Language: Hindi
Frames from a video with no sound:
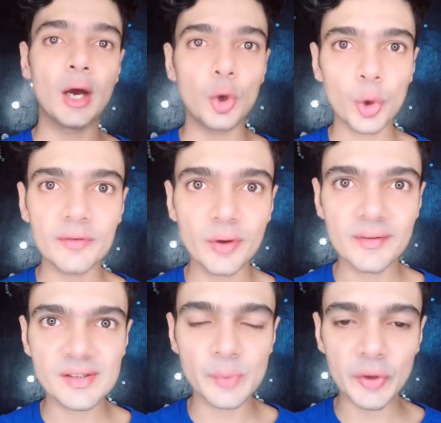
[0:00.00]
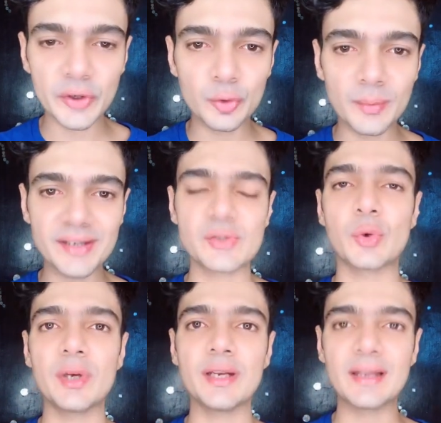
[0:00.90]
और लॉट ऑफ यू हैव रिस्पॉन्डेड टू माय
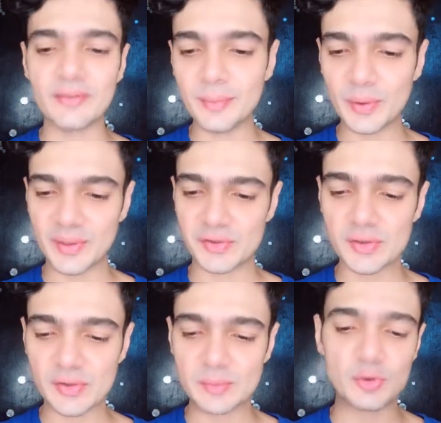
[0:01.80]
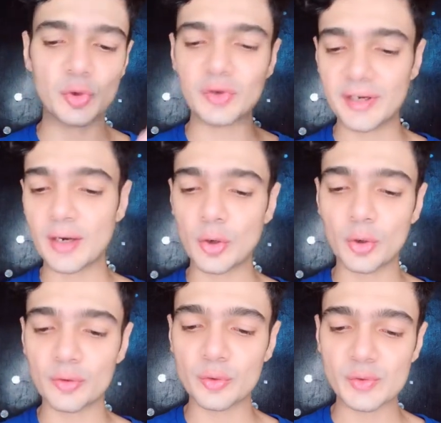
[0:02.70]
स्टोरी एंड गिवन मी क्वेश्चंस आई एम जस्ट गोइंग रीड आउट
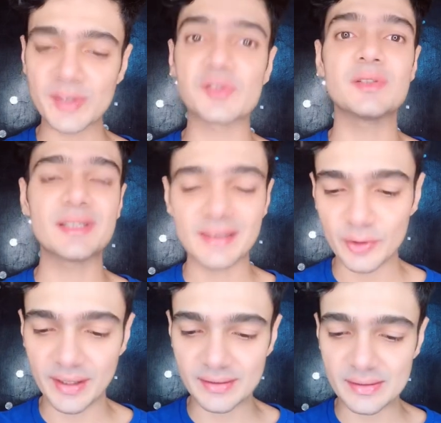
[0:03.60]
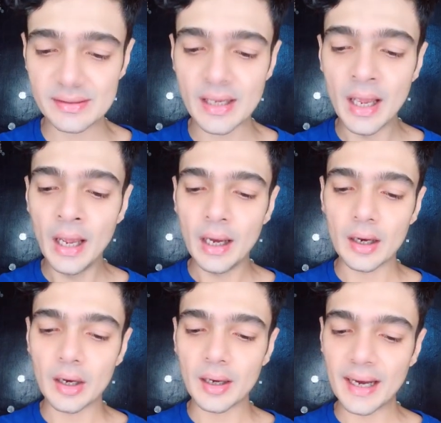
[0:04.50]
लॉट ऑफ दोस क्वेश्चंस एंड गिव द आंसर्स
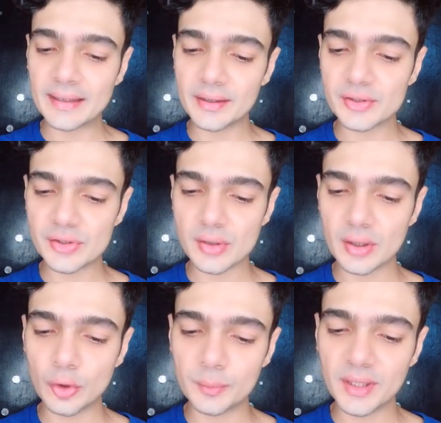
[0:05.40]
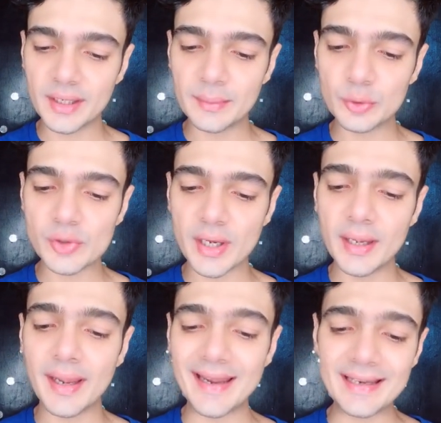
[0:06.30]
आदर्श गुप्ता ने पूछा
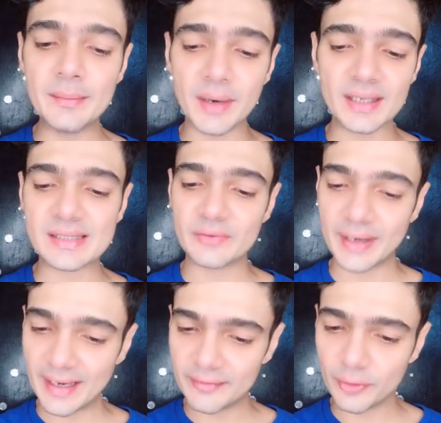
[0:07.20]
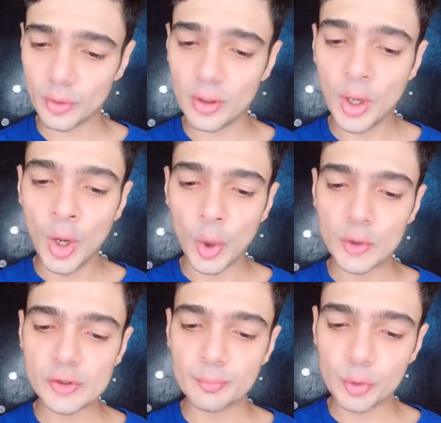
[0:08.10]
है एनी मास्क फॉर हेयर फॉल
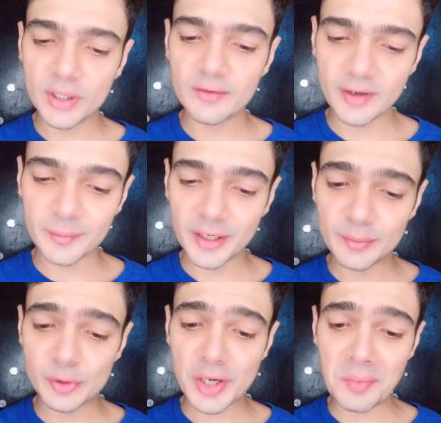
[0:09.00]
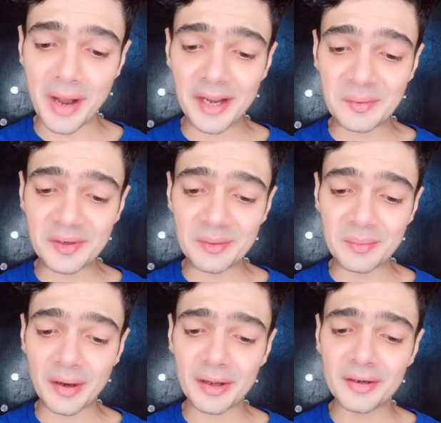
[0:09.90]
और जो पुलकित वर्मा ने पूछा है भाई मेरे
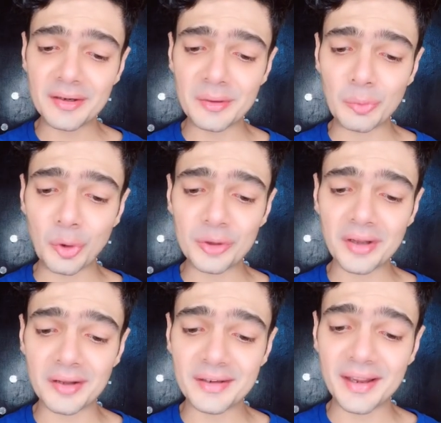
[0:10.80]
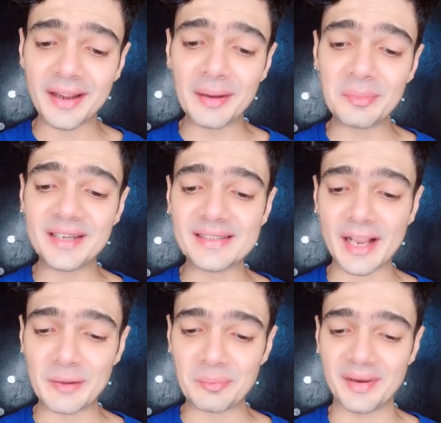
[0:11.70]
बाल बहुत हल्के हैं प्लीज
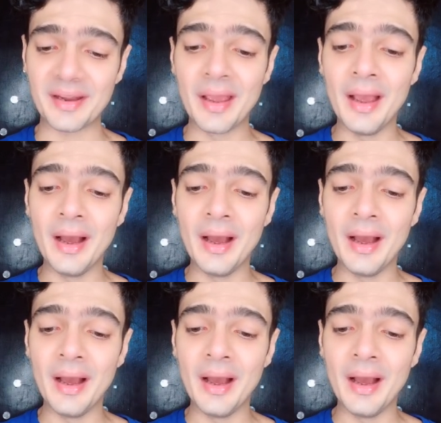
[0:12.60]
हेल्प मी